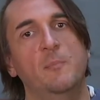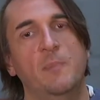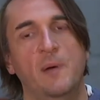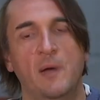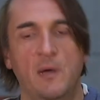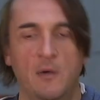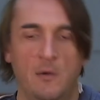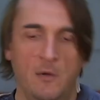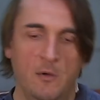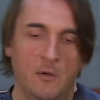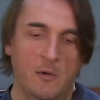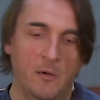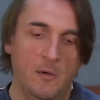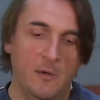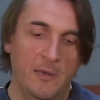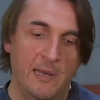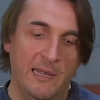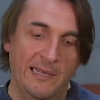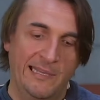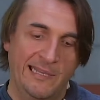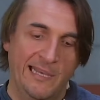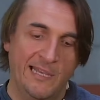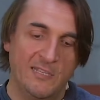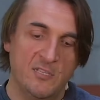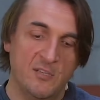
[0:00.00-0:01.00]
par euh,
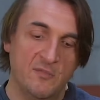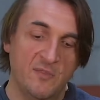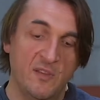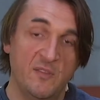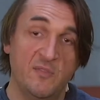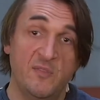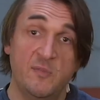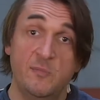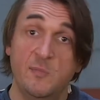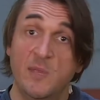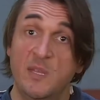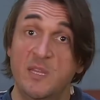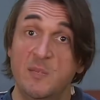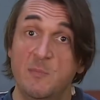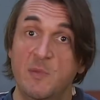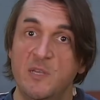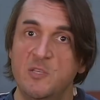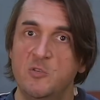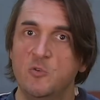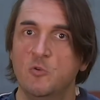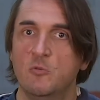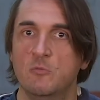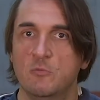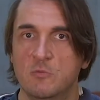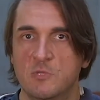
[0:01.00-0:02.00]
la case en fait film
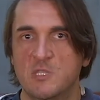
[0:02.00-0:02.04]
d'animation,